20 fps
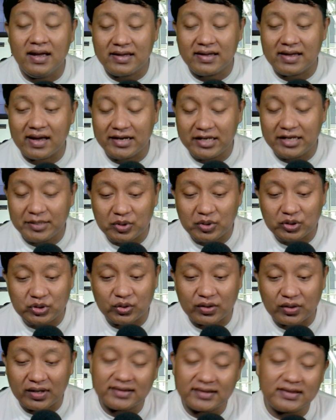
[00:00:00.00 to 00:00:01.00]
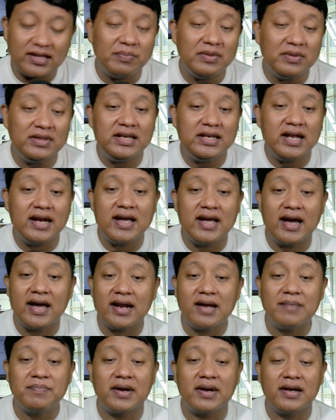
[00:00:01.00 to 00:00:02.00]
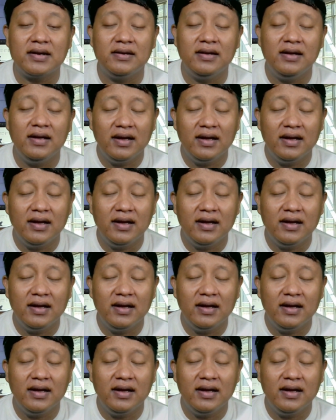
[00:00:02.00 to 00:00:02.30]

ya dibutuhkan tapi tidak diharapkan.